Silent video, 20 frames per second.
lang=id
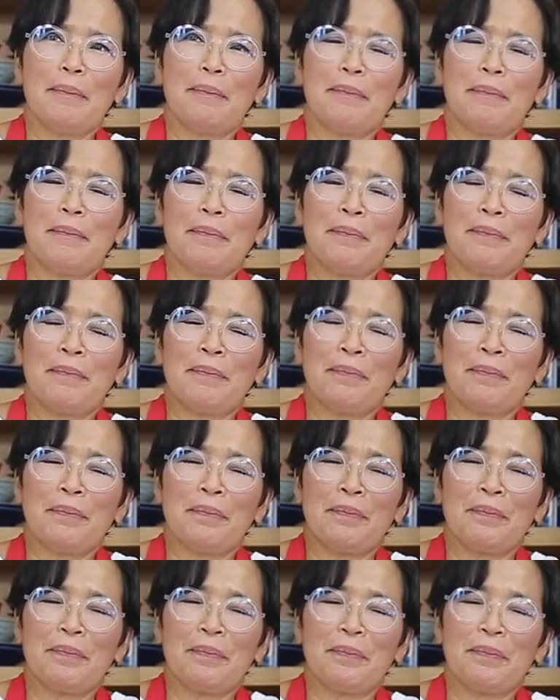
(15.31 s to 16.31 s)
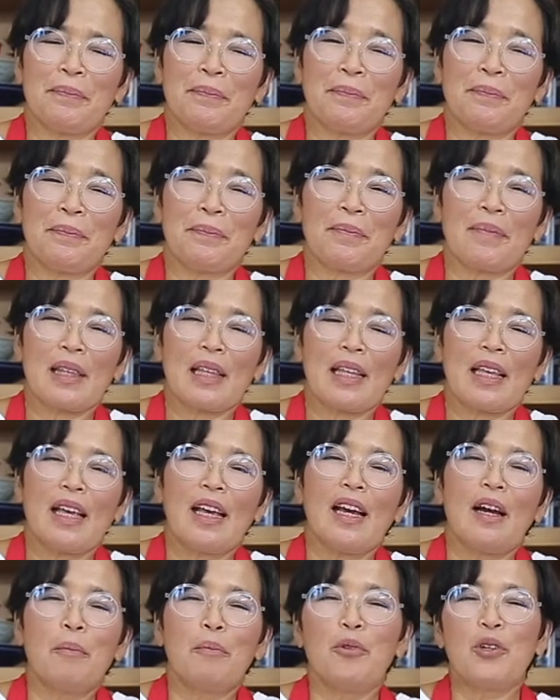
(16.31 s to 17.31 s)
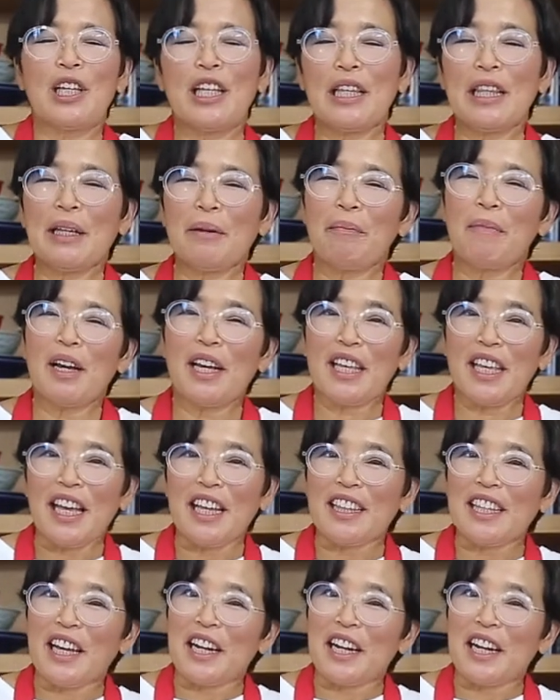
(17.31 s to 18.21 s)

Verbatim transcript: Hmm, mungkin yang bagian